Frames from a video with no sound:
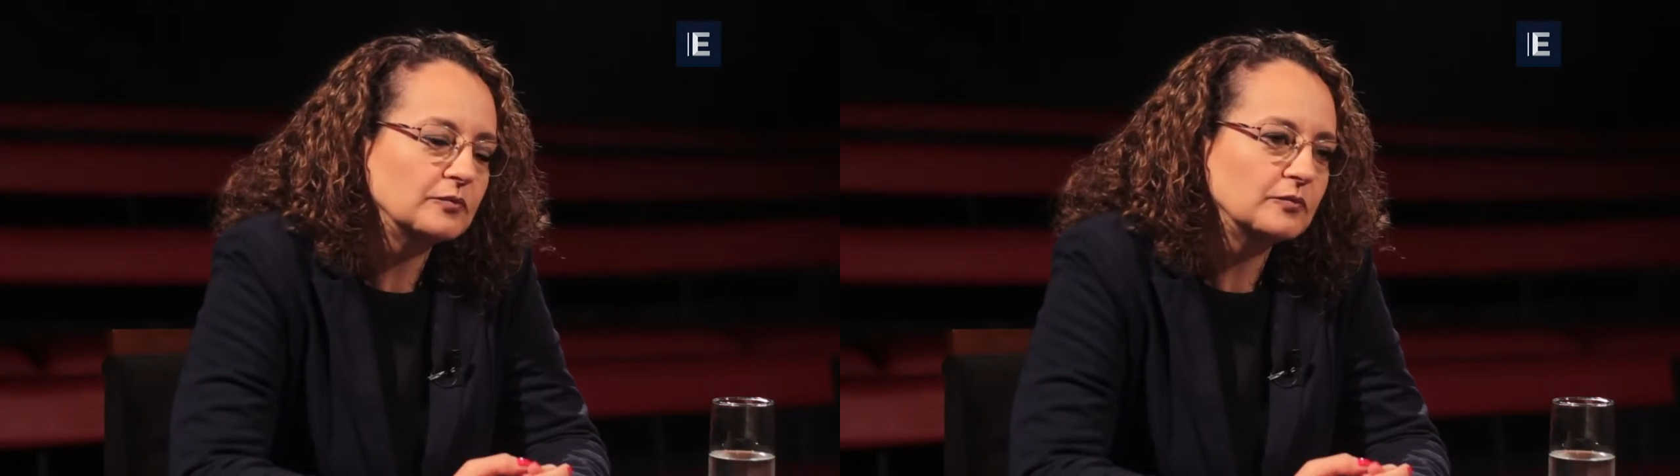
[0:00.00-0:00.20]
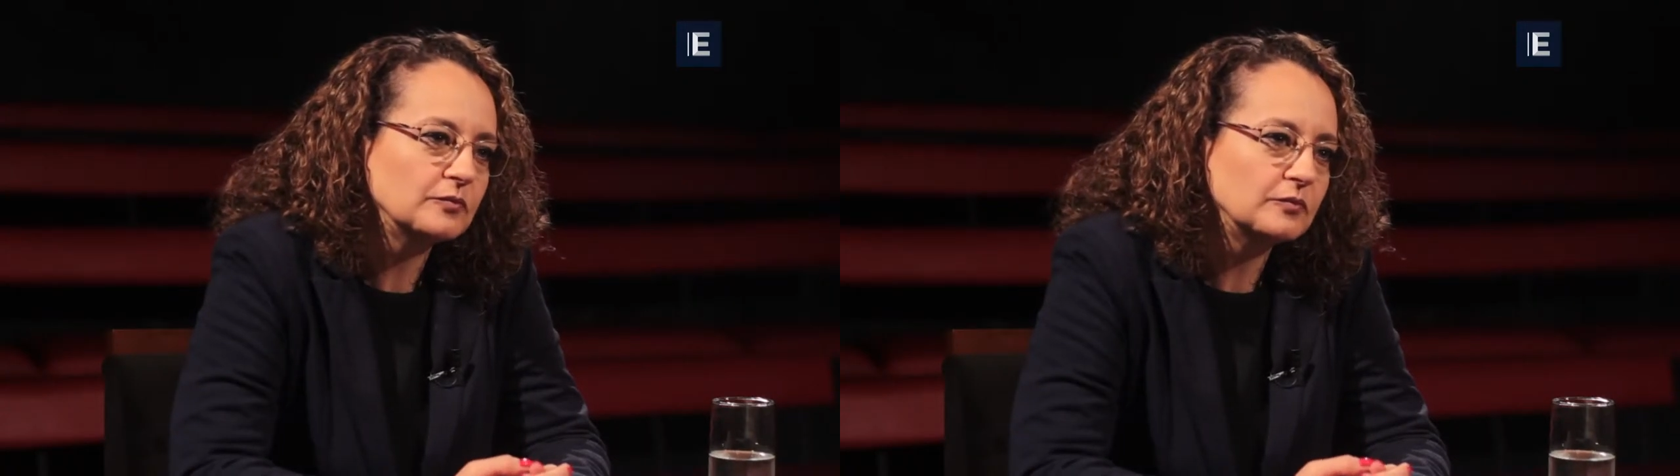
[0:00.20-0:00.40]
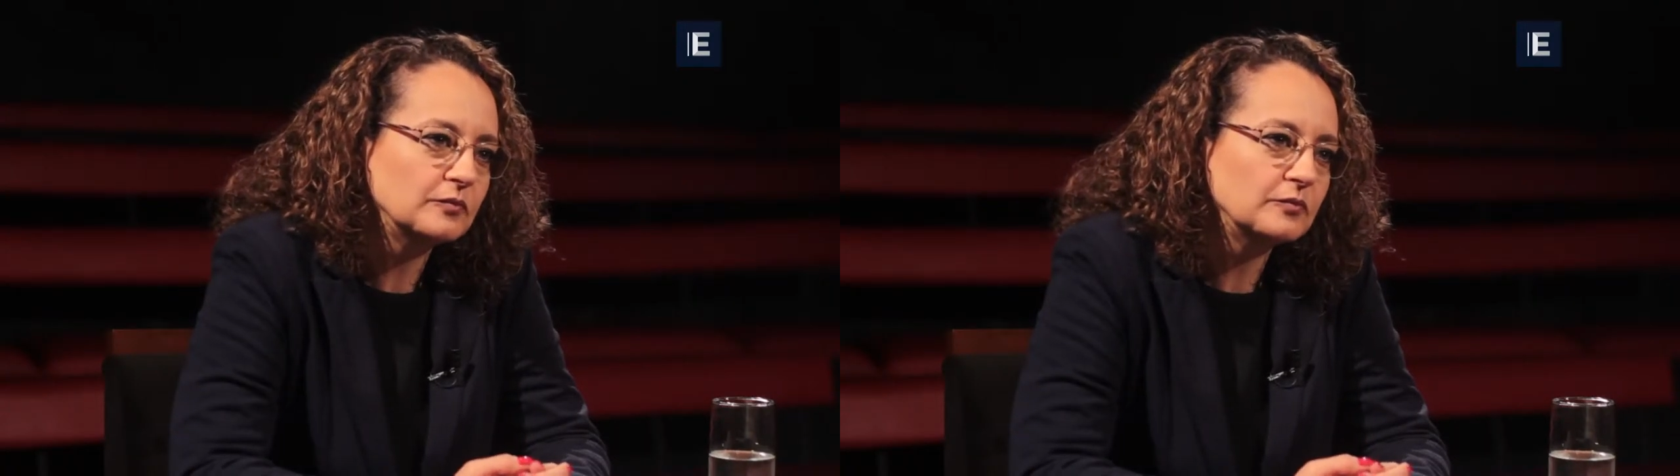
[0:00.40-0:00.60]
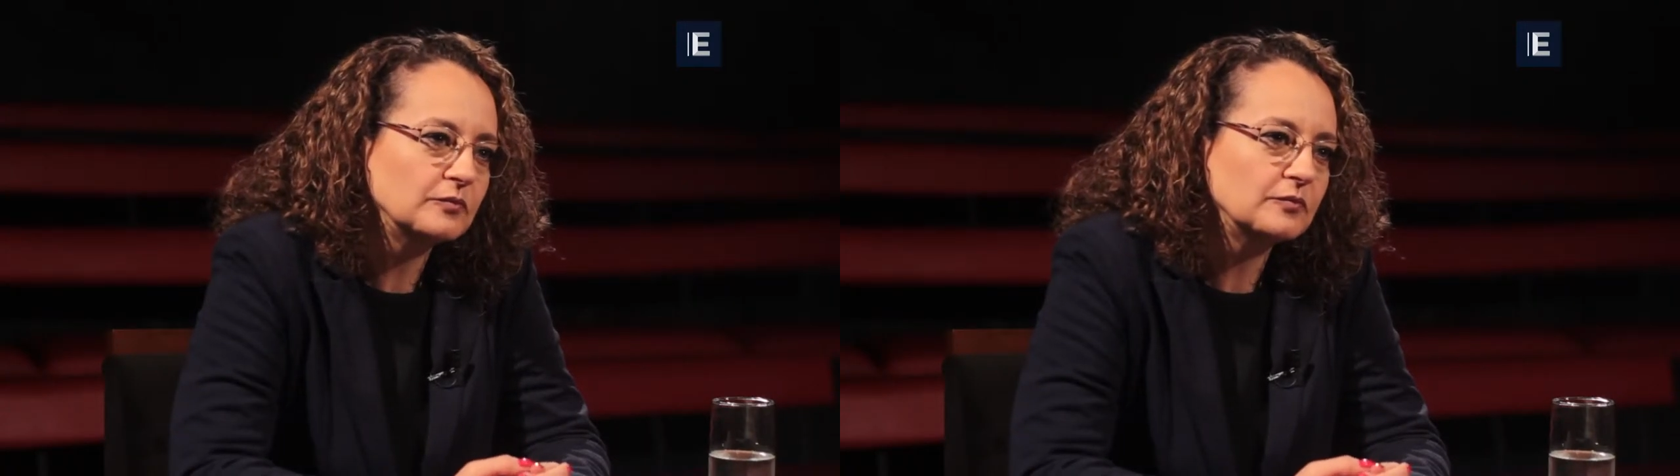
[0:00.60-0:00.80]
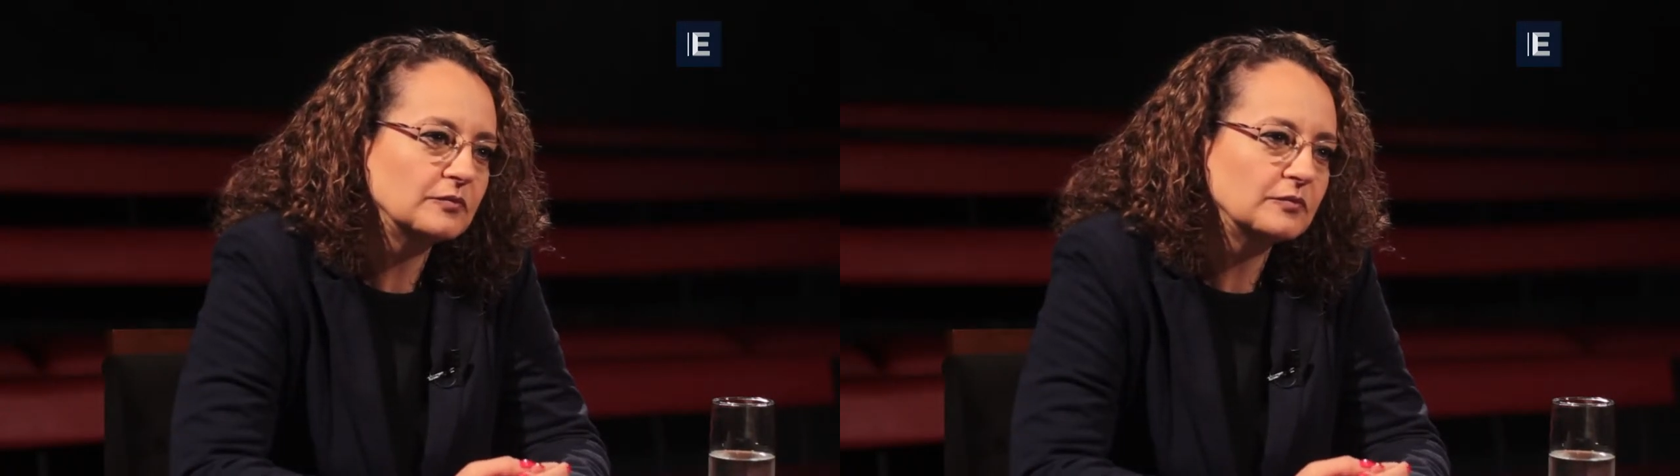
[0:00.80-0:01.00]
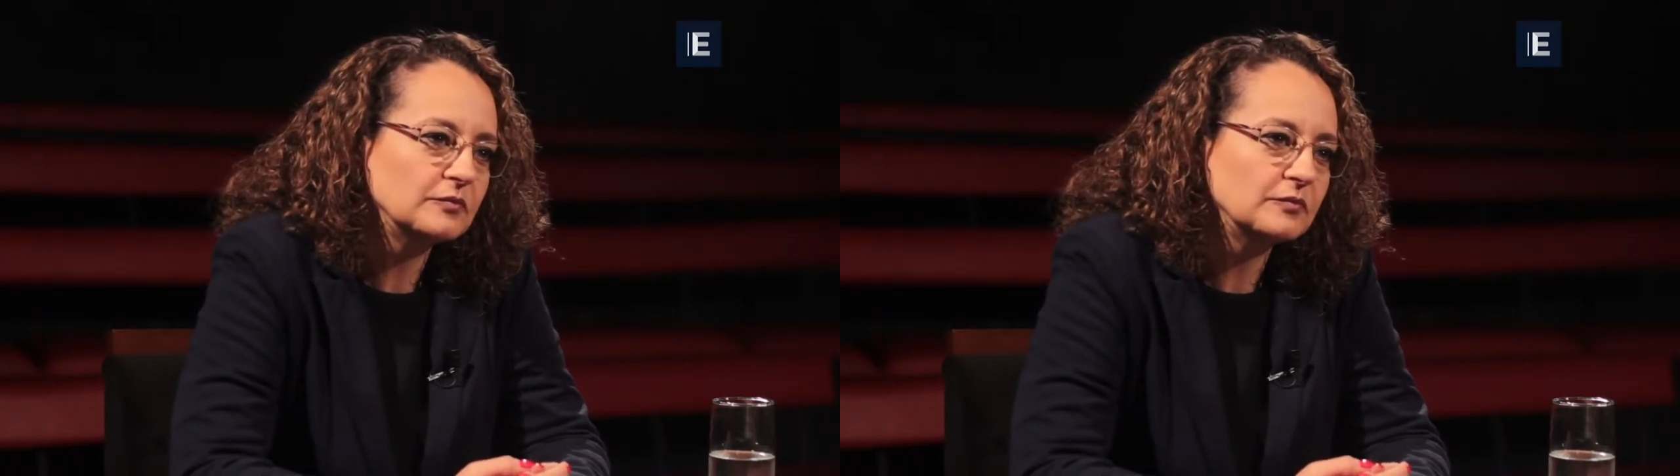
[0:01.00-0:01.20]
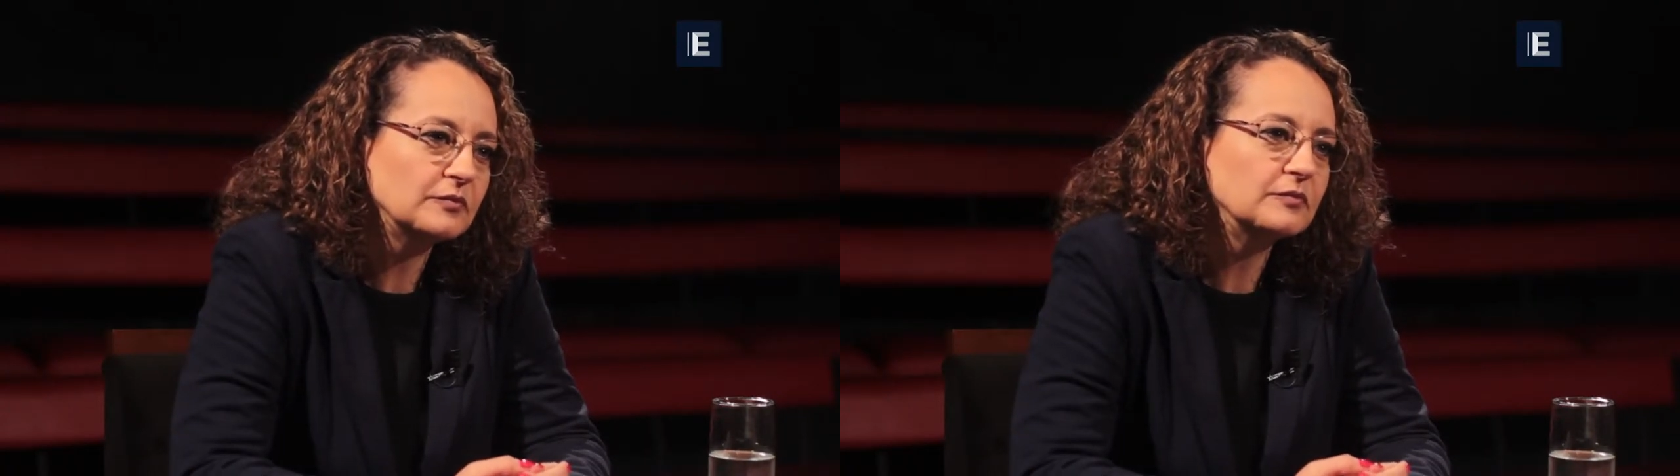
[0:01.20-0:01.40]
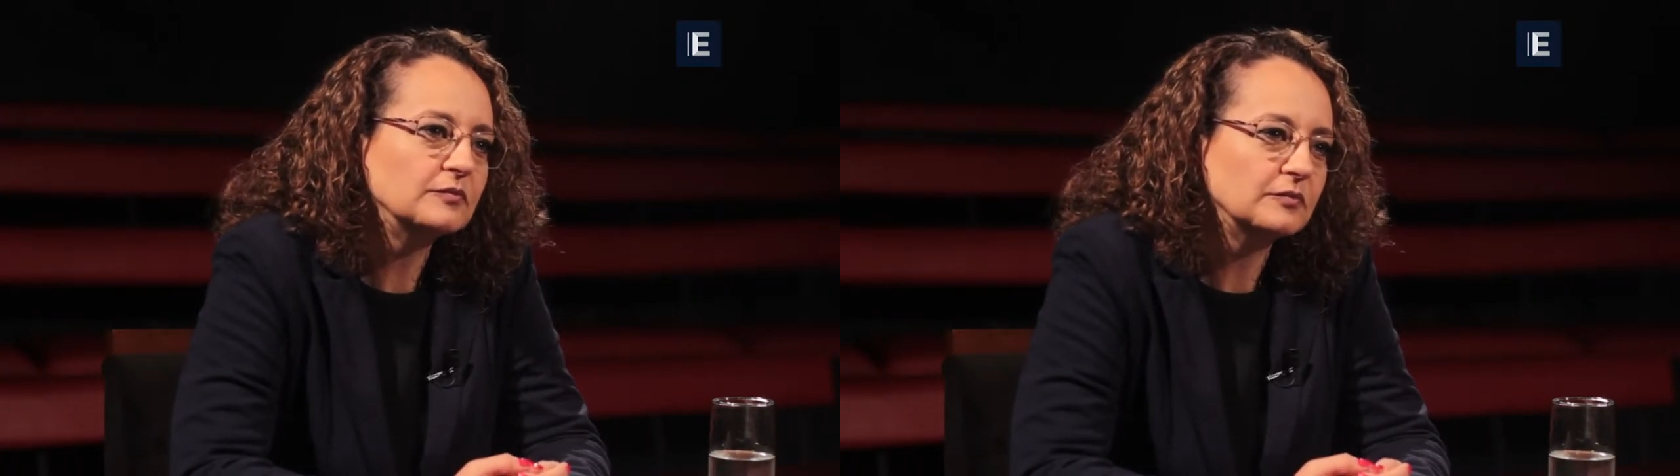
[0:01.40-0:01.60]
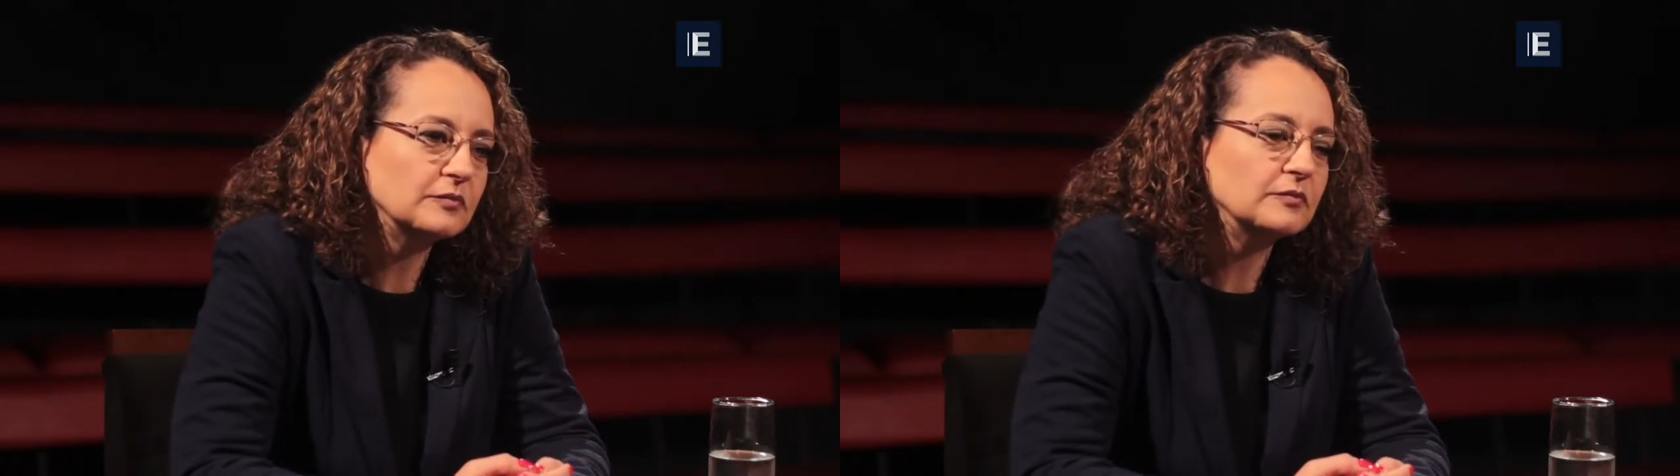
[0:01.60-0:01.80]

de dizer que novela é alienante.